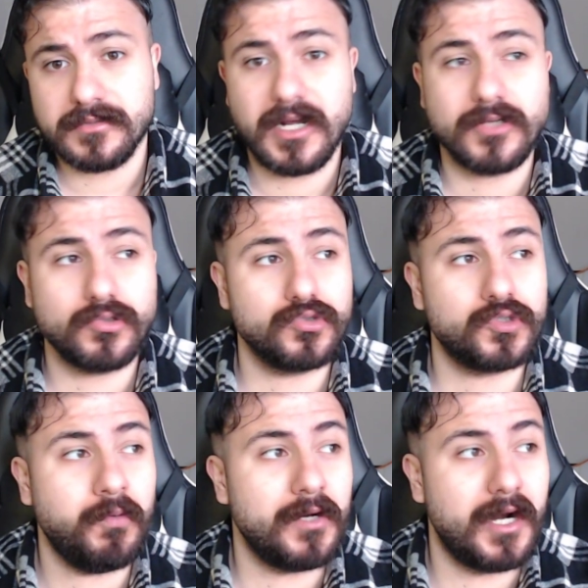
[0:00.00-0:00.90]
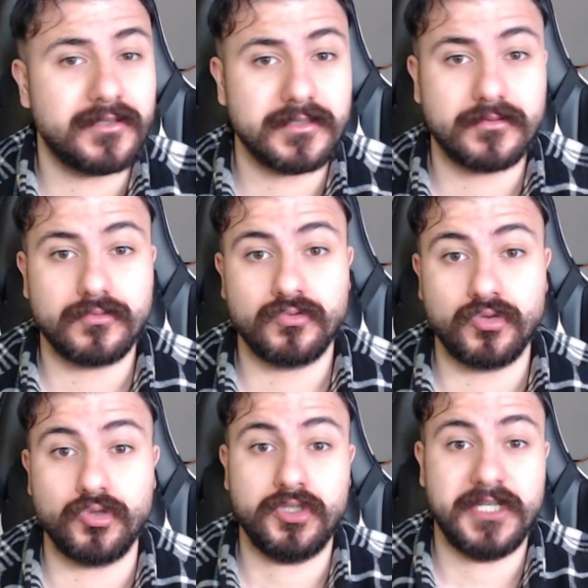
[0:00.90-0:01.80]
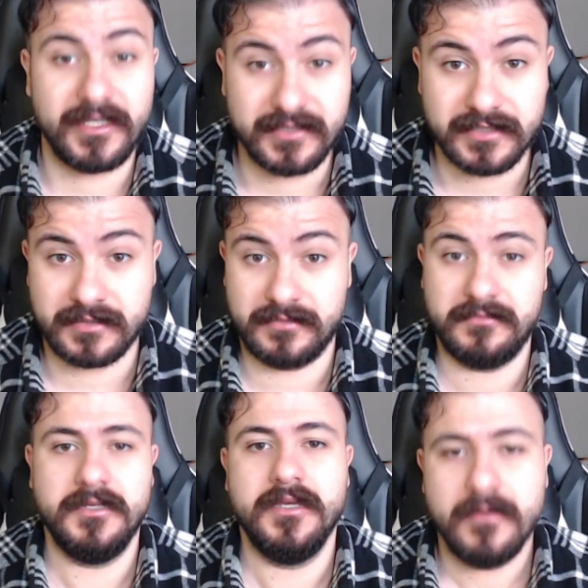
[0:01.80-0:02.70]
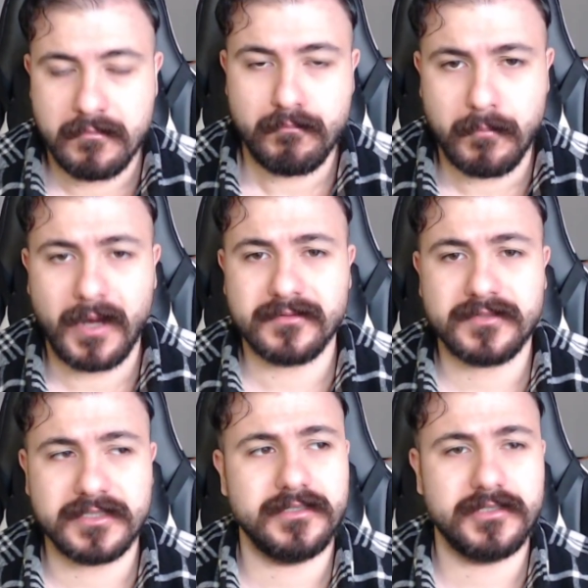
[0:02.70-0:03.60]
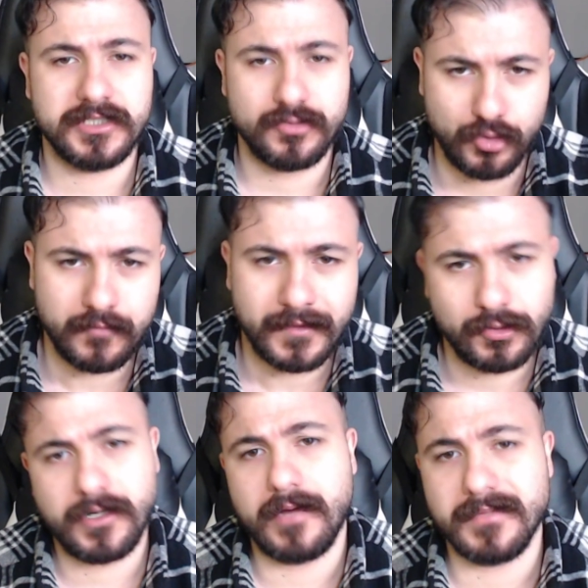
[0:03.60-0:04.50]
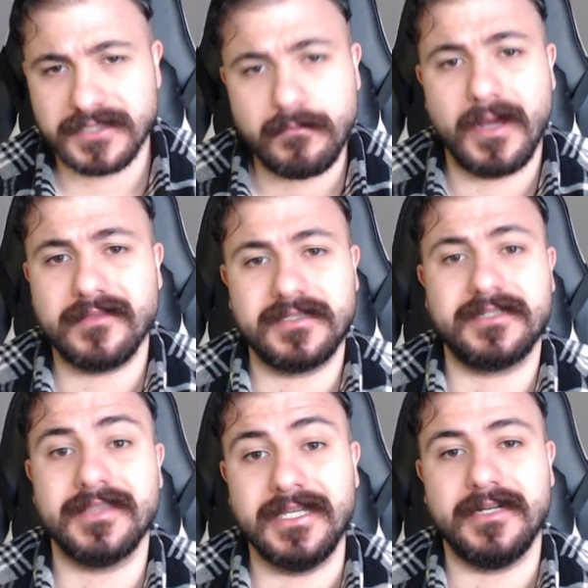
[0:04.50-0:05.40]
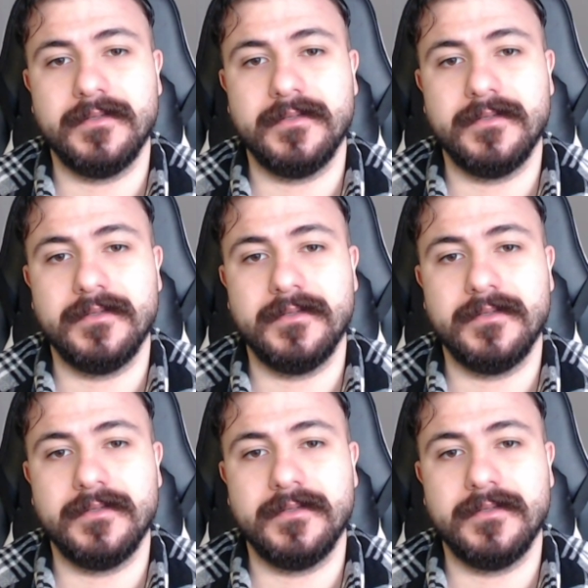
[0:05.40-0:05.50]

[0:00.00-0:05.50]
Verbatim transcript: Trabzonspor artık Türkiye'dir mantığı için Urfa'da oynanması mantıklı.